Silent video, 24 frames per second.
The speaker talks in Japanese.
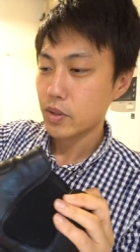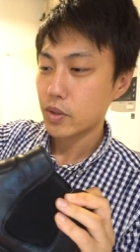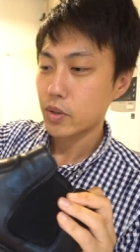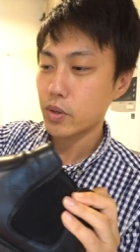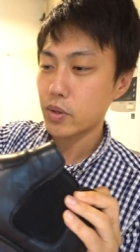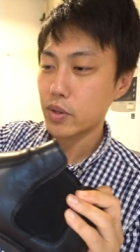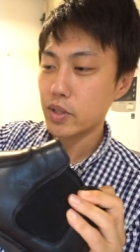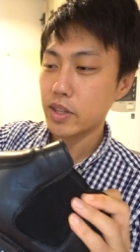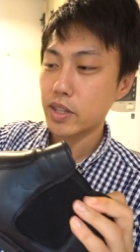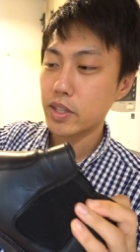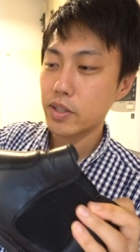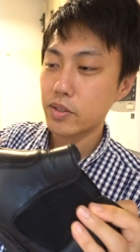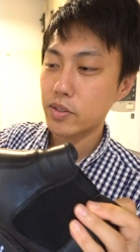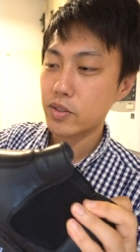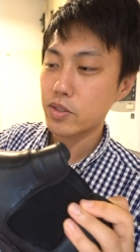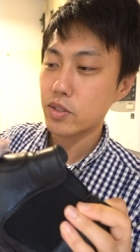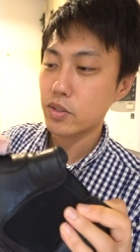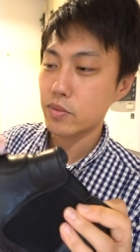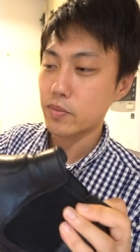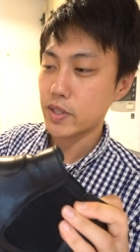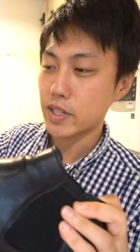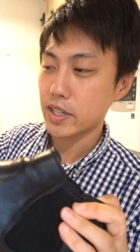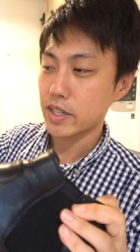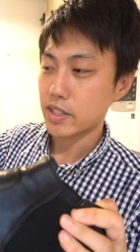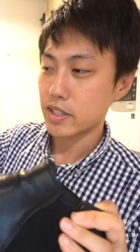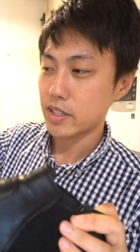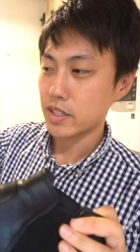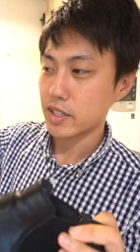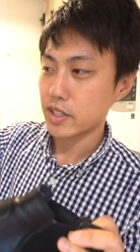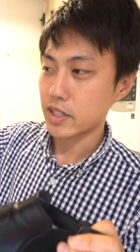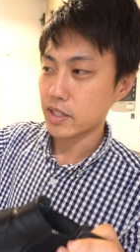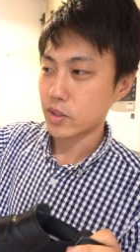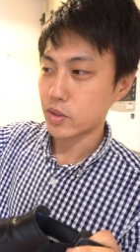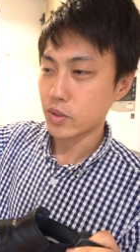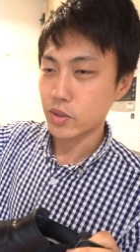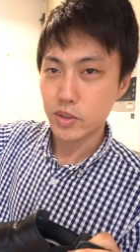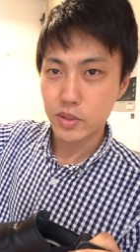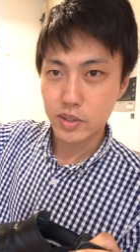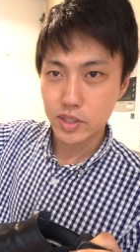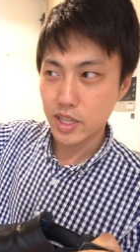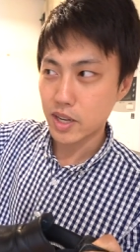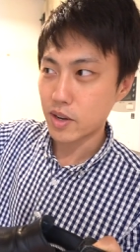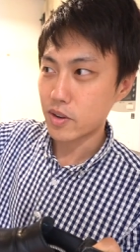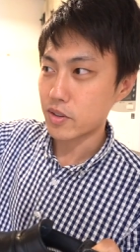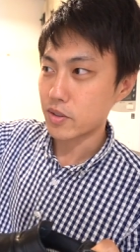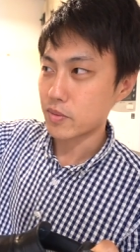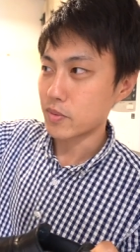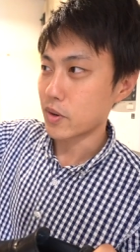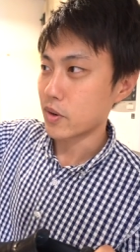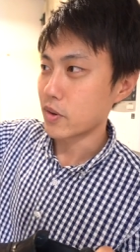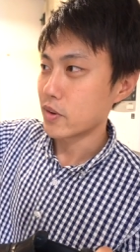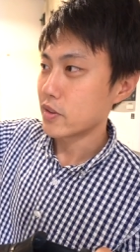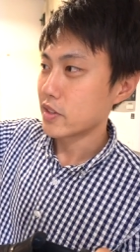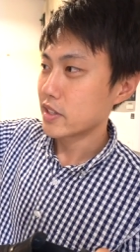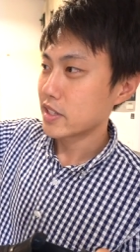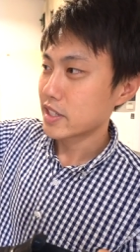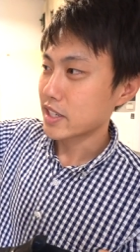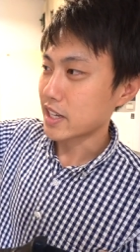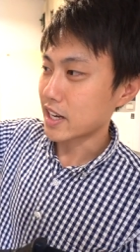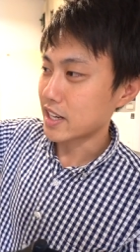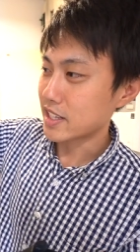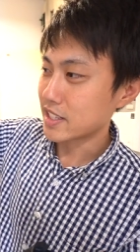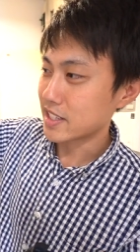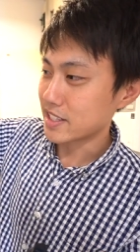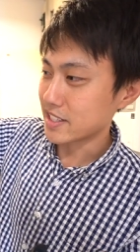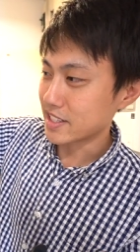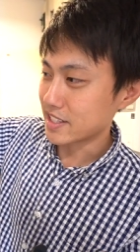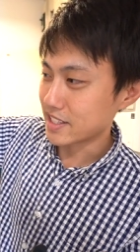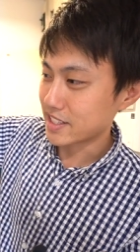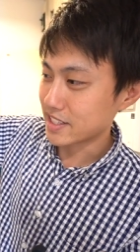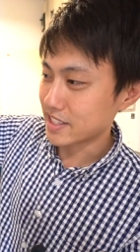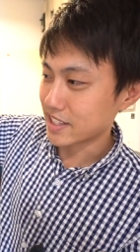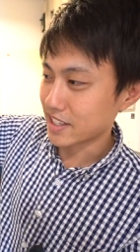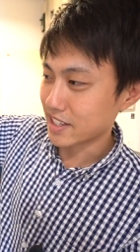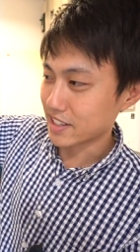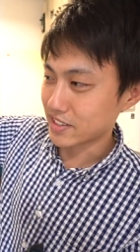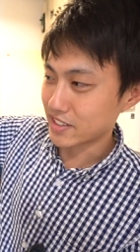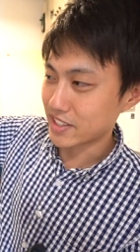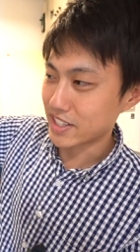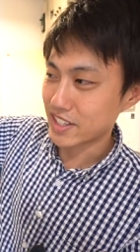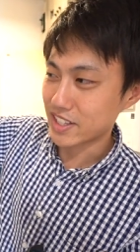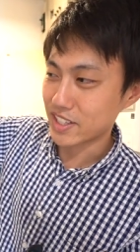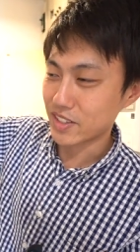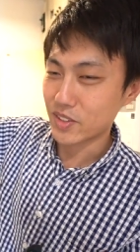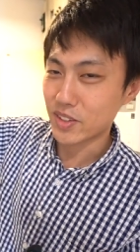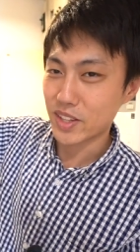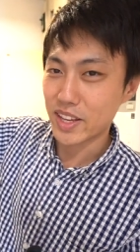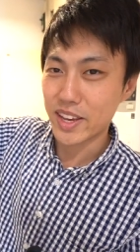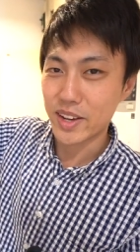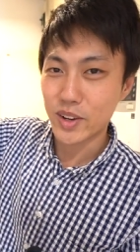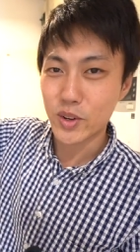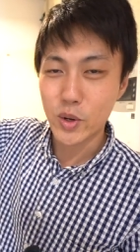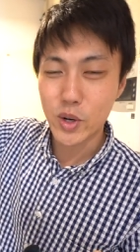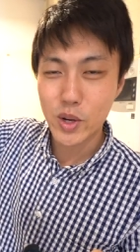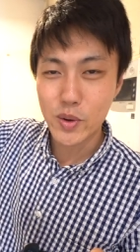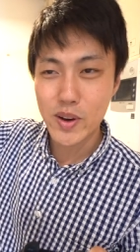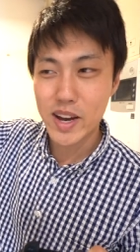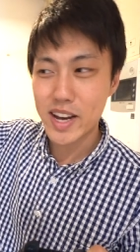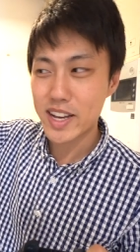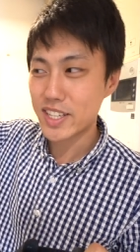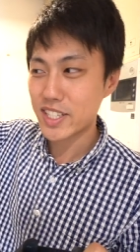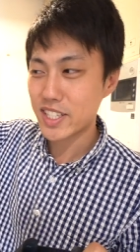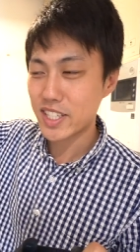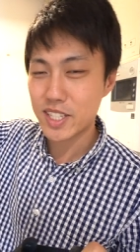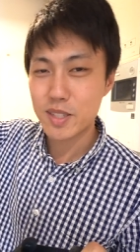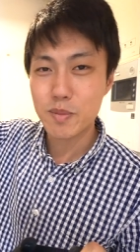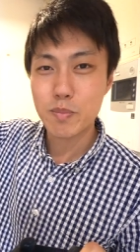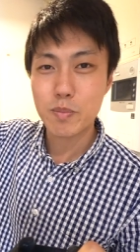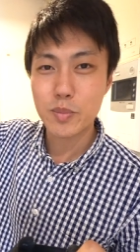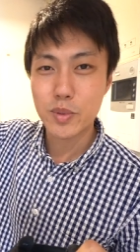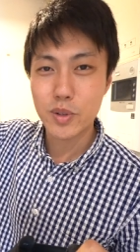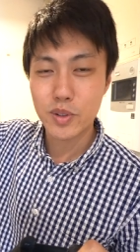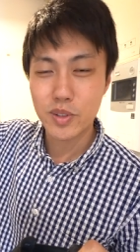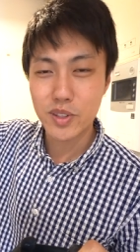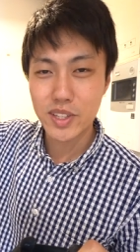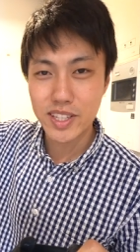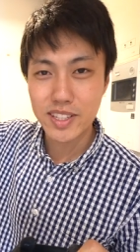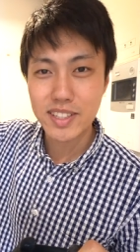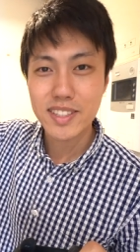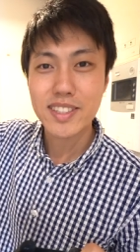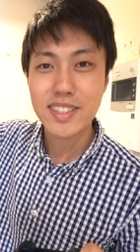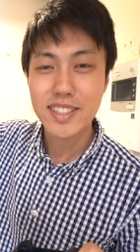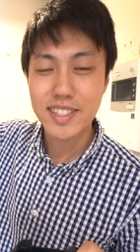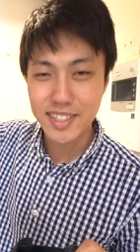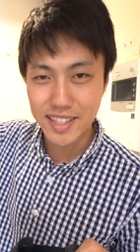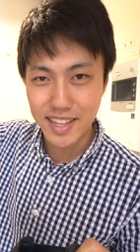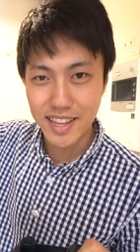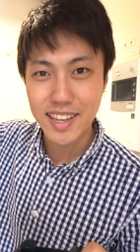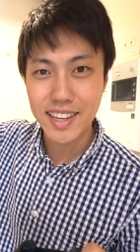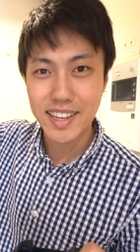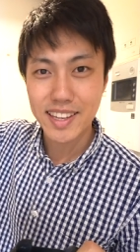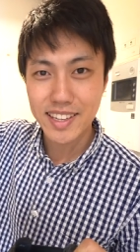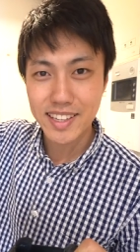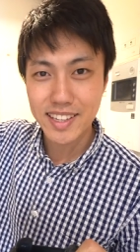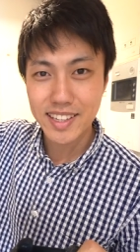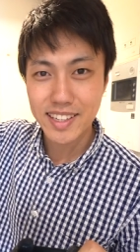こうやって靴を磨いていたこのタオルもかなり汚くなったので、これはシンプルに捨て。